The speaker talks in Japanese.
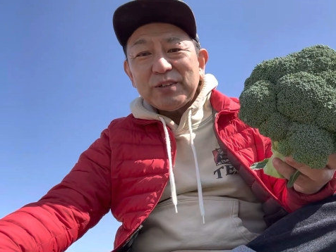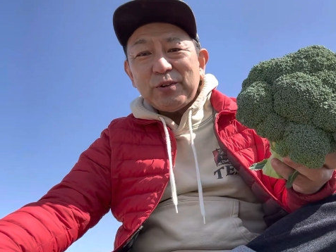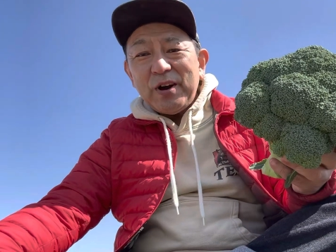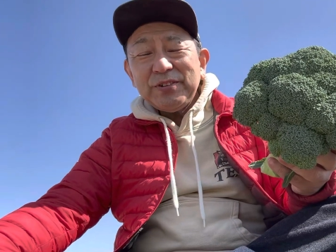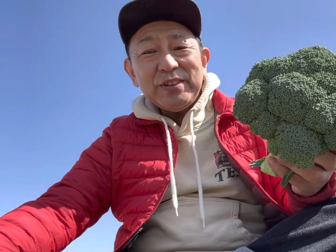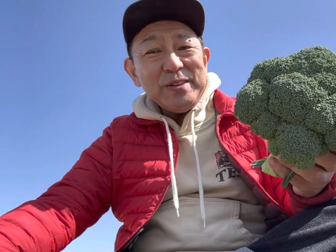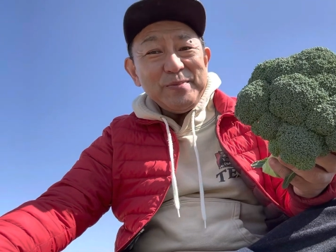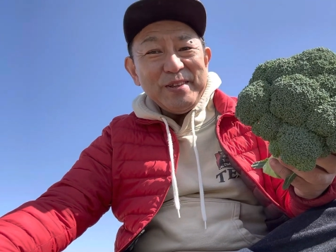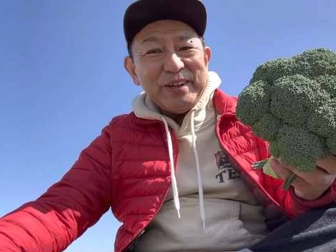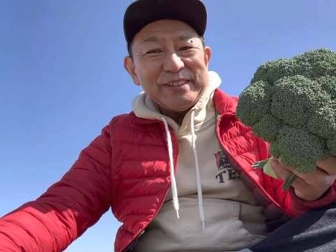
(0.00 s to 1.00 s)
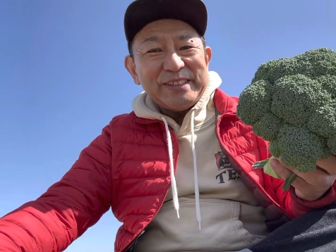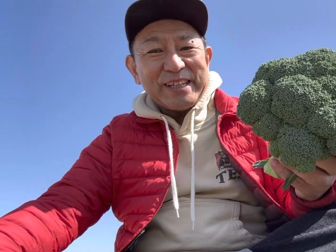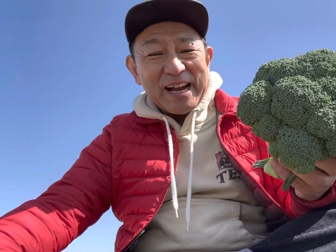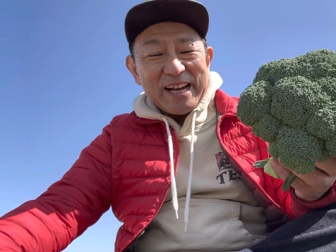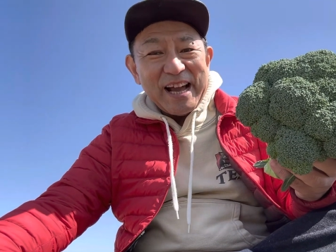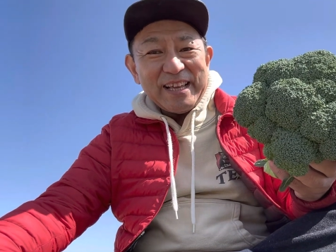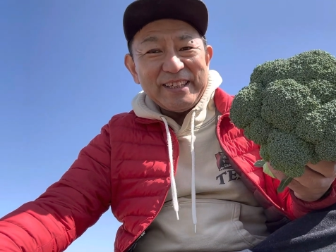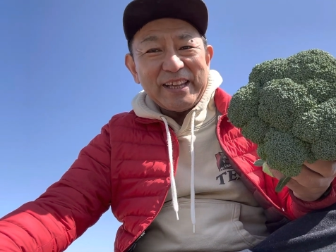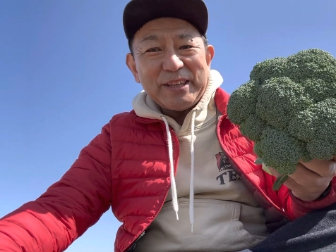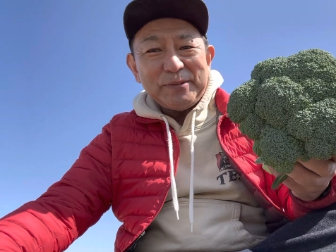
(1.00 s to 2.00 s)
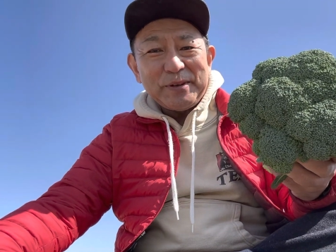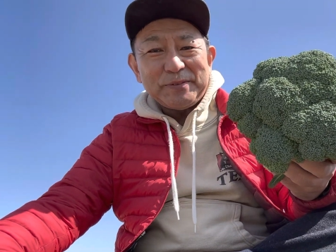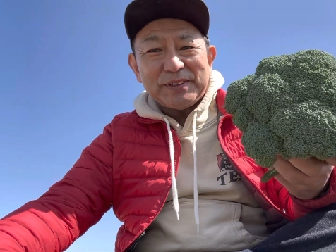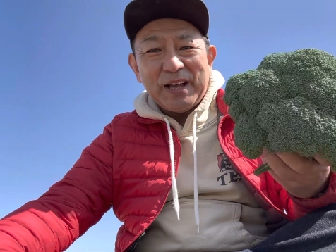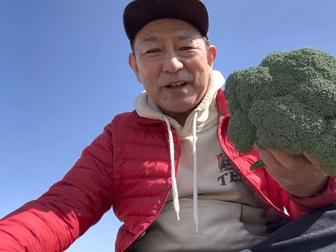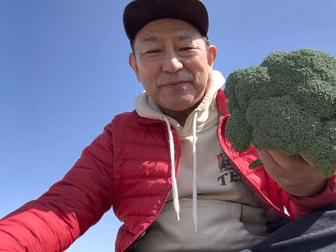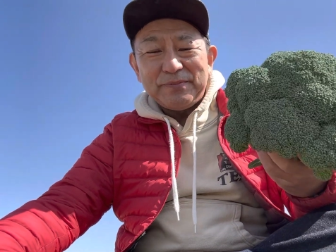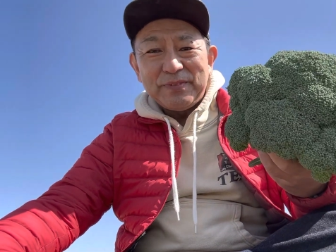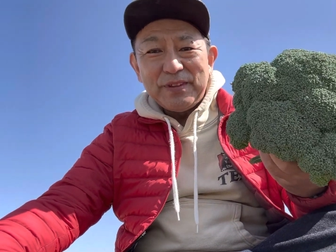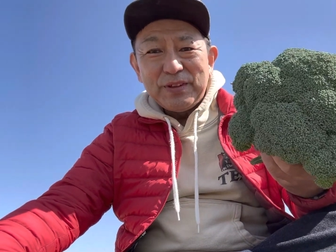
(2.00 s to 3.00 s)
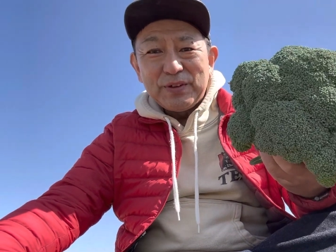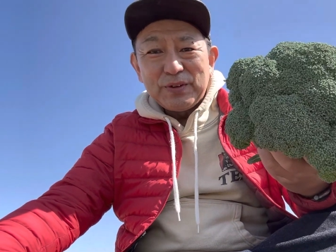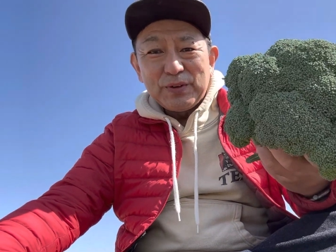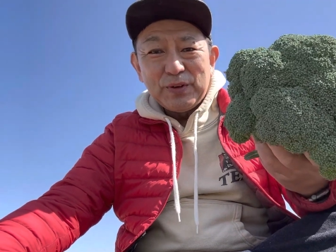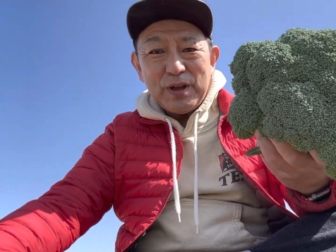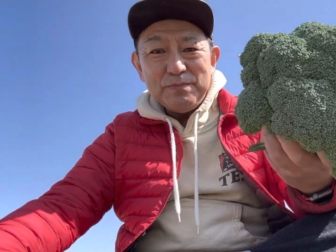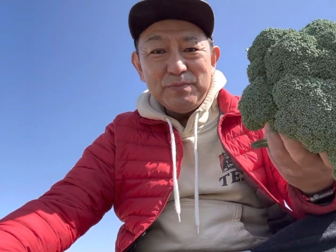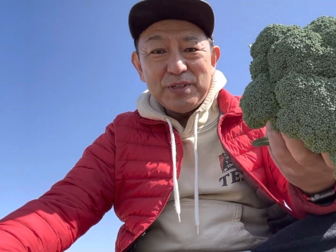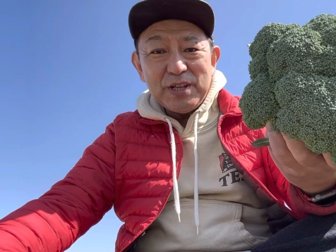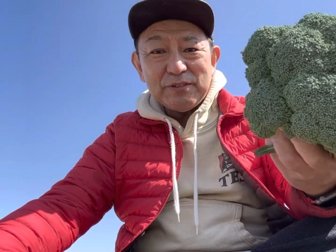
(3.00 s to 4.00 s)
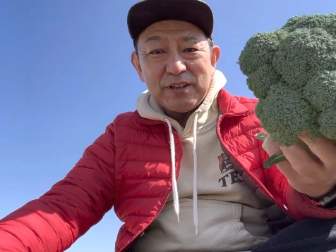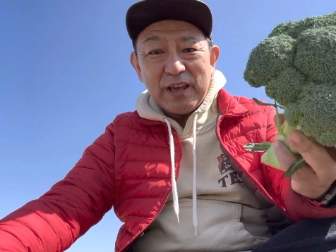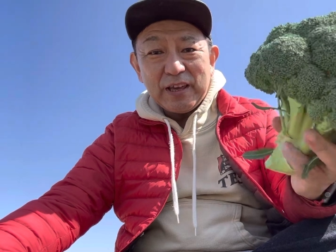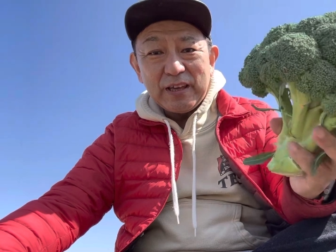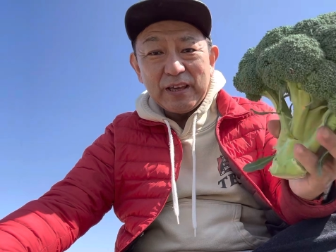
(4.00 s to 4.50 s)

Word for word: ロハス TV の時間がやってまいりました。これ見てください。